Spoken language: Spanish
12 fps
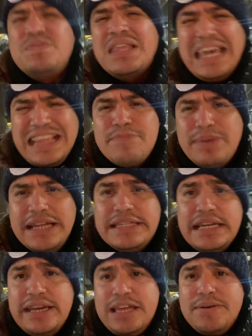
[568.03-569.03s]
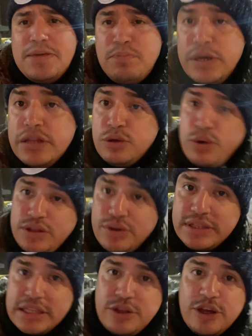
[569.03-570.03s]
¿Qué te parece la nieve? Después de todo esto
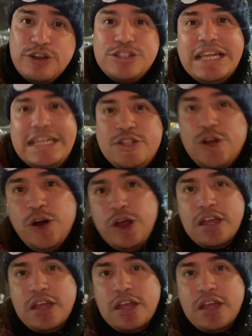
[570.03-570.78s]
que te estoy contando,